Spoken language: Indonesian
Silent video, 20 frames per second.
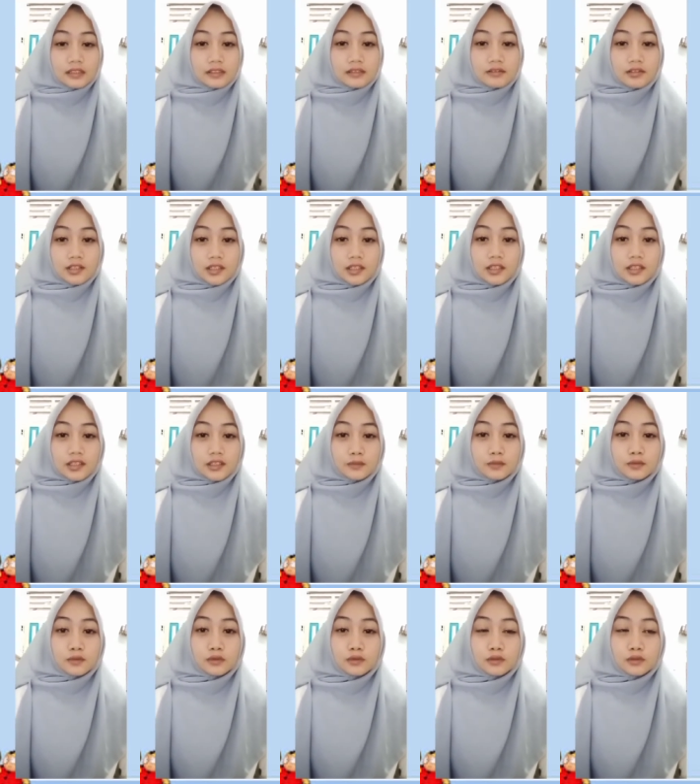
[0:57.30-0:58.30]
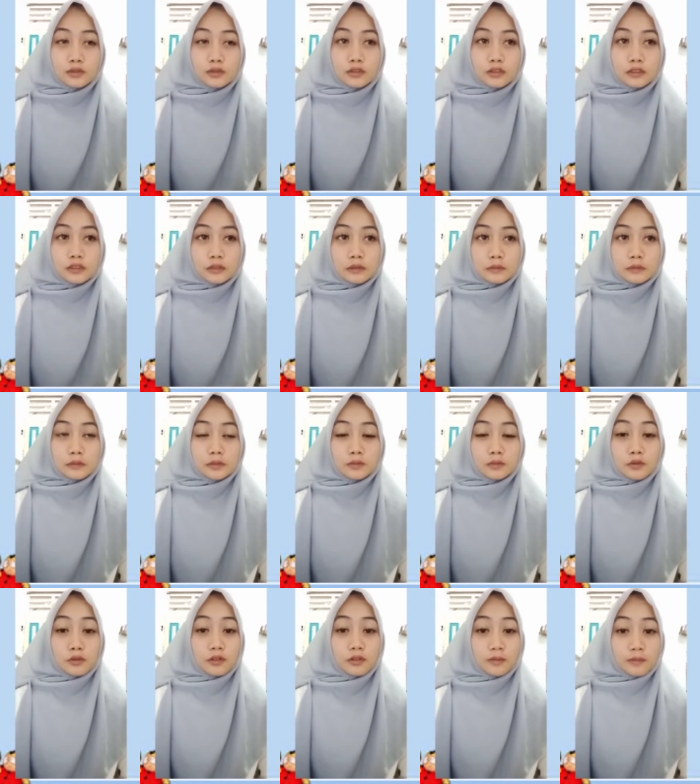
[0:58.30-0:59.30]
jadi ibu
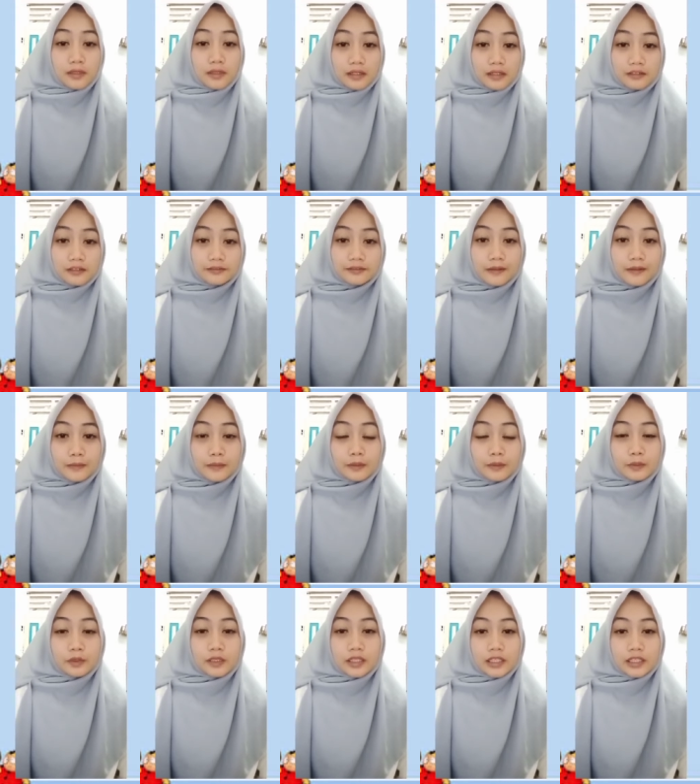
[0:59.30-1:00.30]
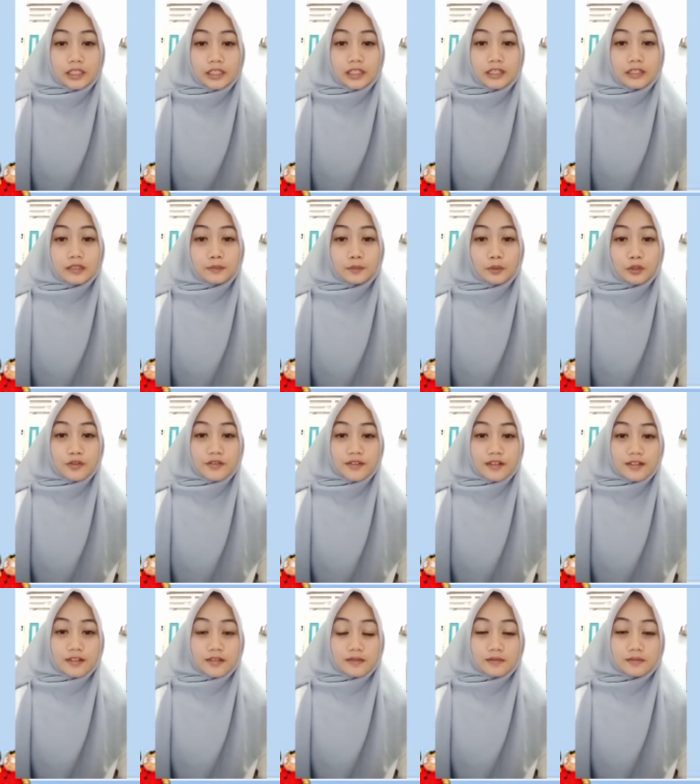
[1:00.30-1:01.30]
memohon maaf apabila dalam
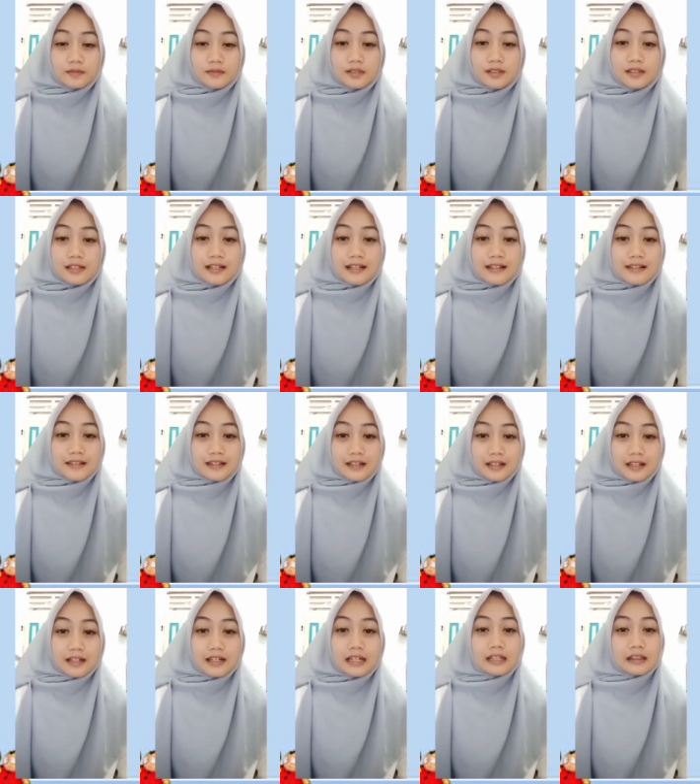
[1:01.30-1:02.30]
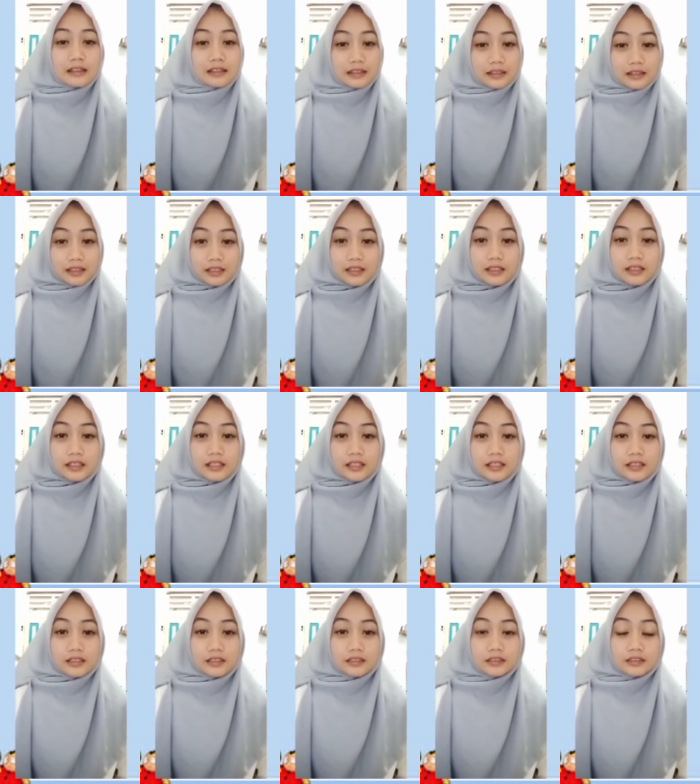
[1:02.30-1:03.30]
proses menjelaskan nanti
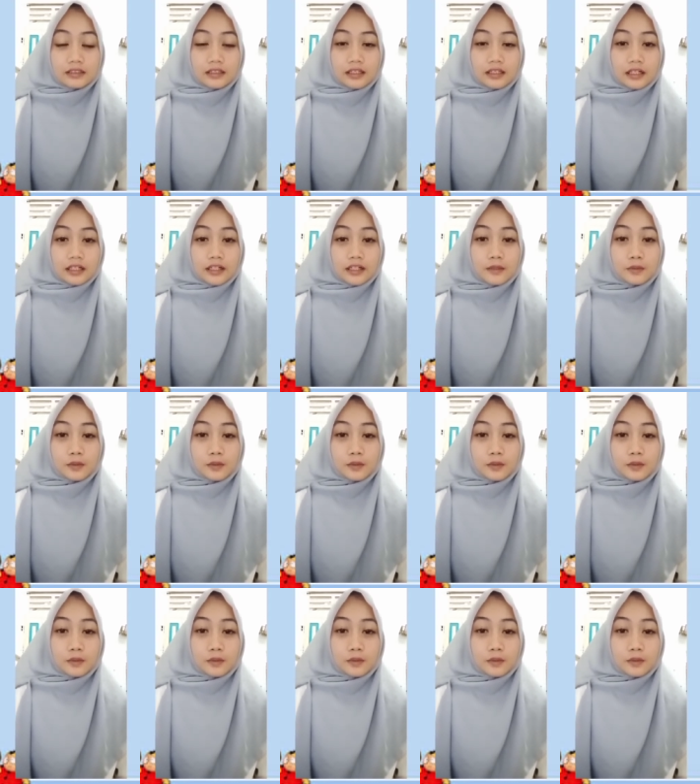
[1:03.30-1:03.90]
ada